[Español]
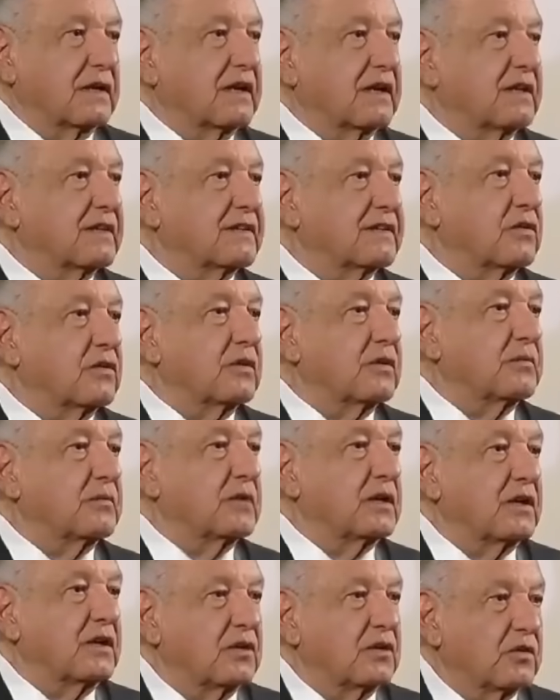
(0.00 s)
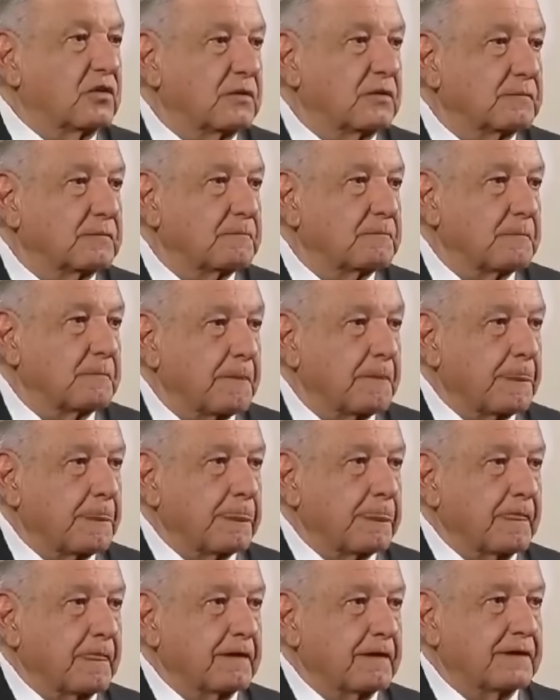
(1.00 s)
en el Estado de México
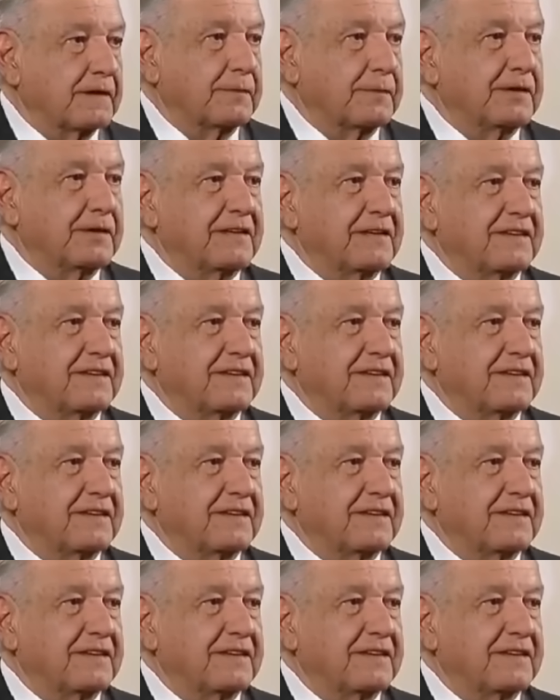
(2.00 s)
de